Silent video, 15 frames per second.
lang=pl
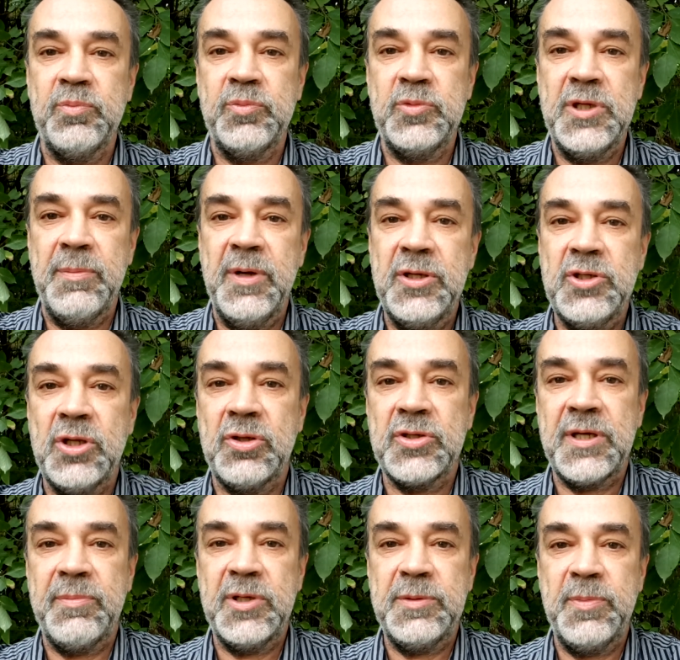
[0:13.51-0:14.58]
Nie będzie to
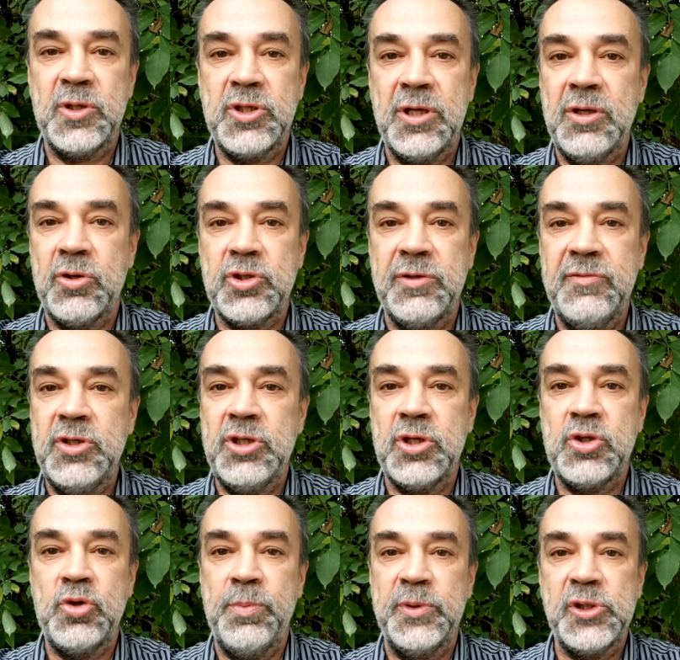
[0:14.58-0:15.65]
zabezpieczenie oczywiście
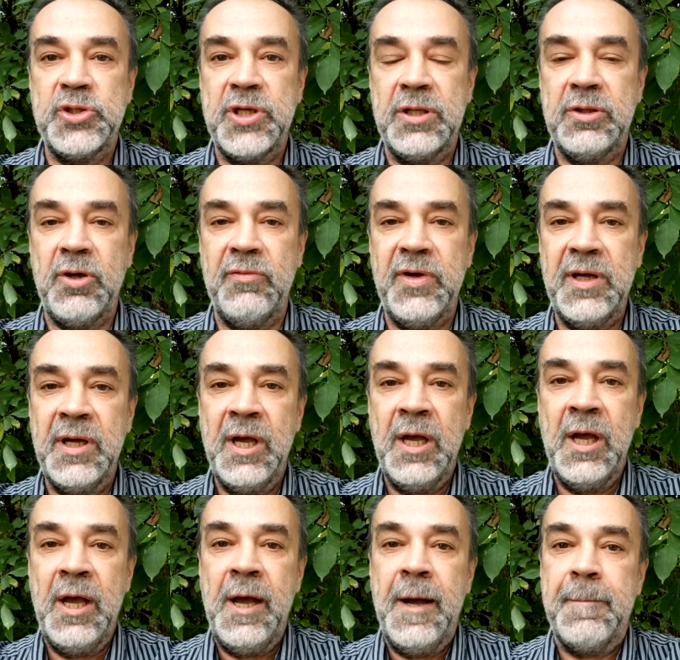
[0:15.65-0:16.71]
stuprocentowe.
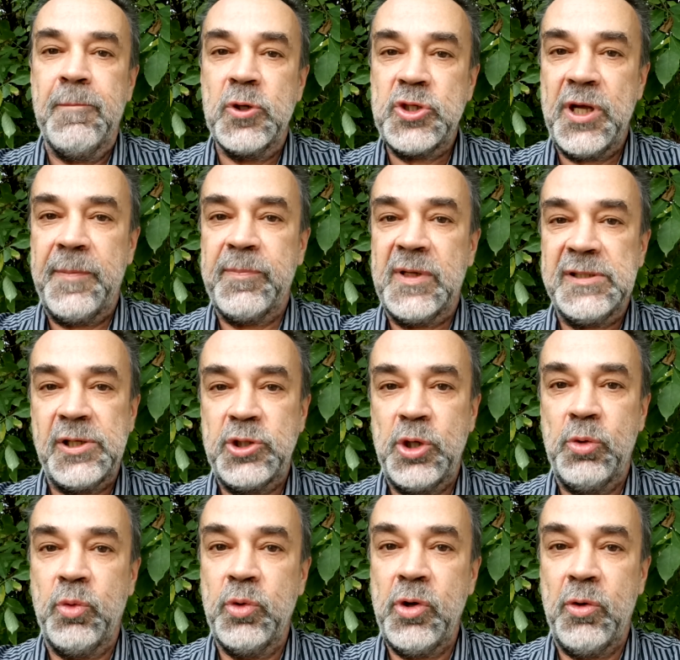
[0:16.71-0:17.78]
Może raczej
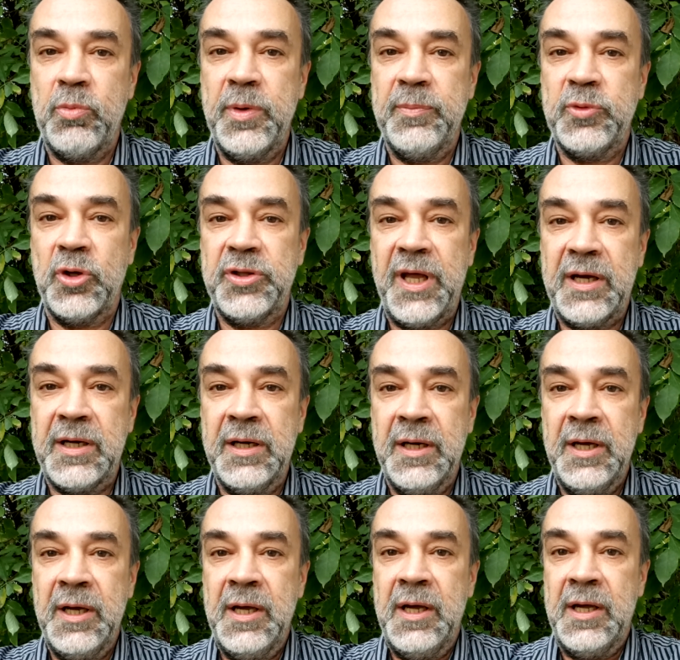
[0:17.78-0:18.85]
ująłbym to tak,
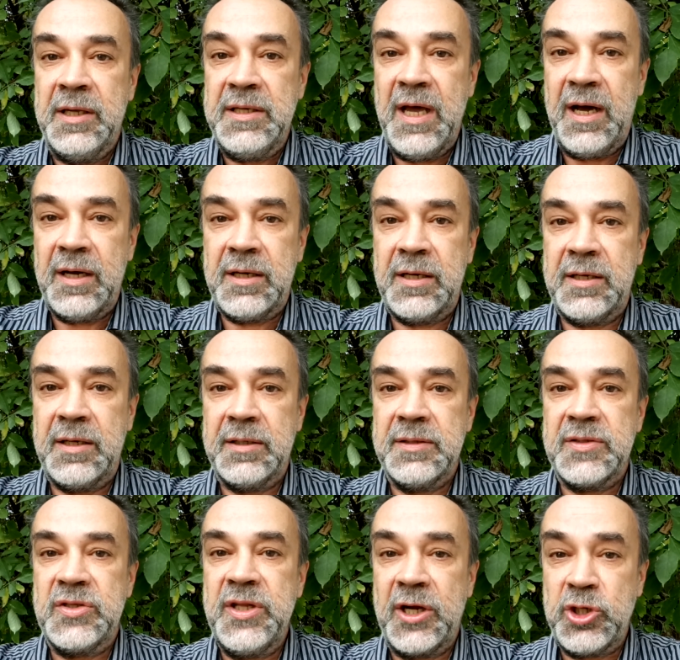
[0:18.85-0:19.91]
jak
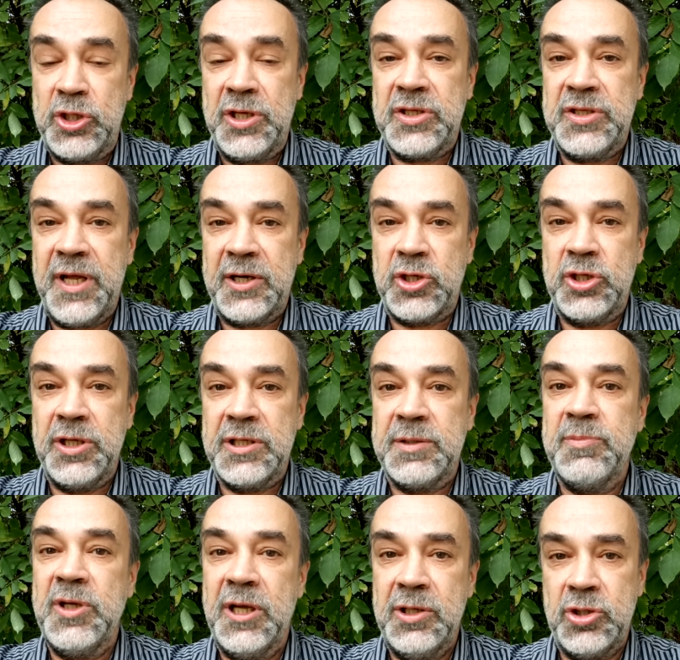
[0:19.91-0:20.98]
znacznie, znacznie
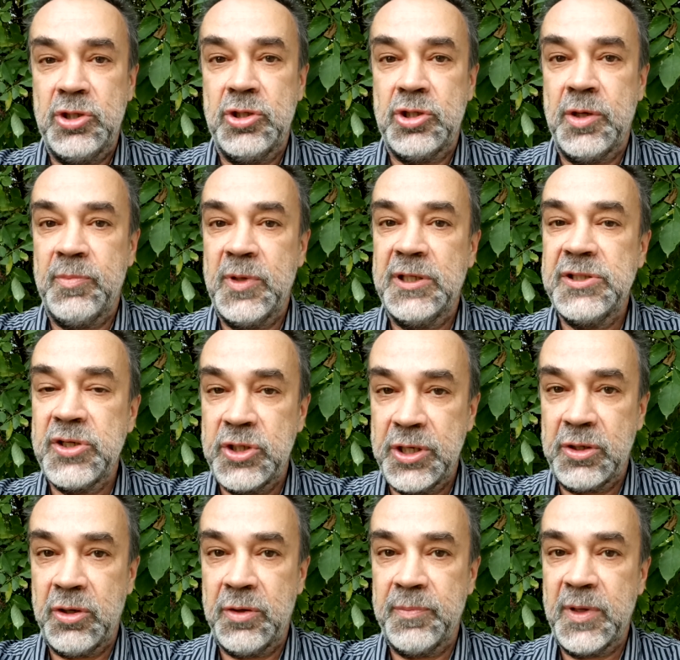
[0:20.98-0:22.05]
zmniejszyć
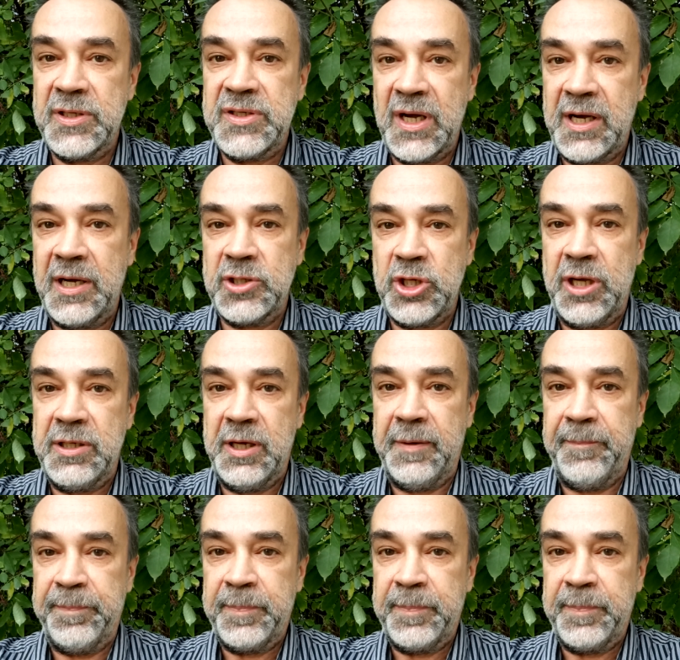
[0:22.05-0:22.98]
ryzyko zakażenia.